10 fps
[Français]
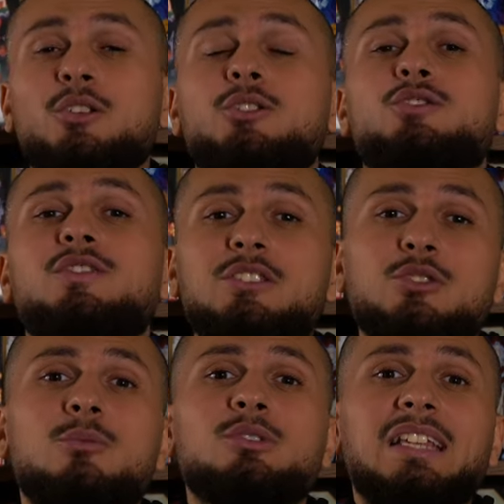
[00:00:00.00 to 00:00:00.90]
que je vais
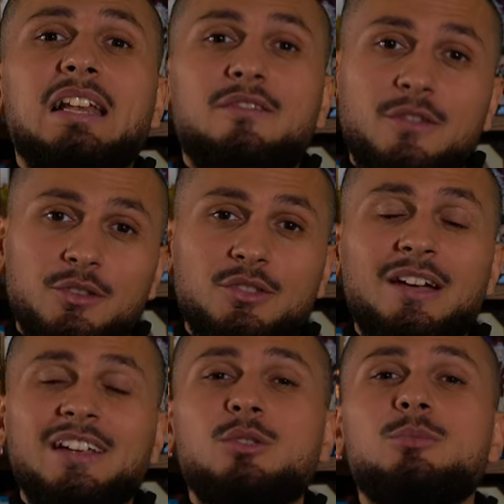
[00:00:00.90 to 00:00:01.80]
sur mon téléphone
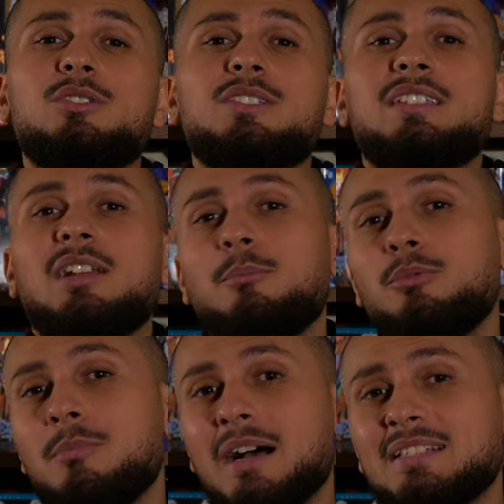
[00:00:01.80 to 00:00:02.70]
avec luminosité la
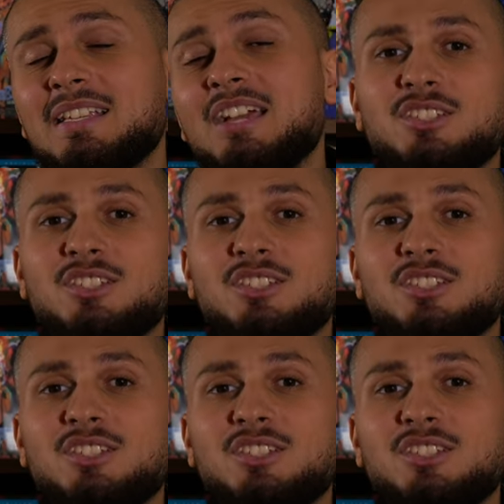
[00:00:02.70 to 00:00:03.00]
plus basse.